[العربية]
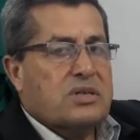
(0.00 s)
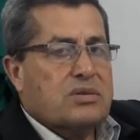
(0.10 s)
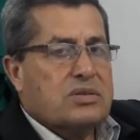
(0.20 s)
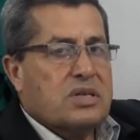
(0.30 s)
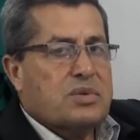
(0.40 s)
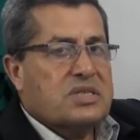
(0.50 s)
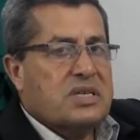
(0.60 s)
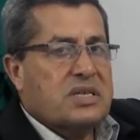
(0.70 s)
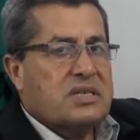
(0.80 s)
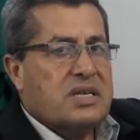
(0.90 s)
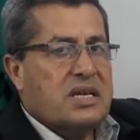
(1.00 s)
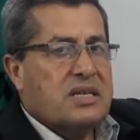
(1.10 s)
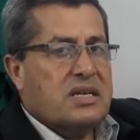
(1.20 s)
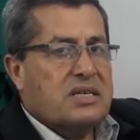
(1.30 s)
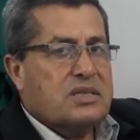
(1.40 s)
لكم طلبه السنه
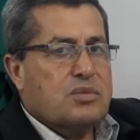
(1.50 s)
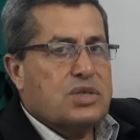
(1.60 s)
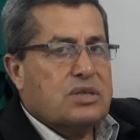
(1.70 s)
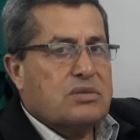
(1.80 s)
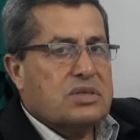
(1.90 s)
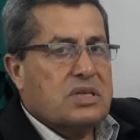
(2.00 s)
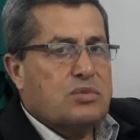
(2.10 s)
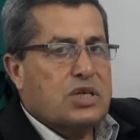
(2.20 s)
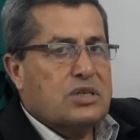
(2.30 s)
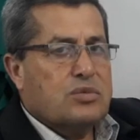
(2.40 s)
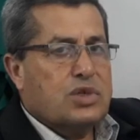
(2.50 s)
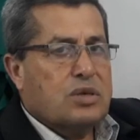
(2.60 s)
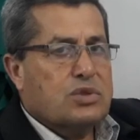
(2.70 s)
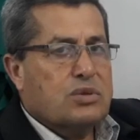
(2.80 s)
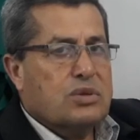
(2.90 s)
الثالثه علاج طبيعي والسلام عليكم ورحمه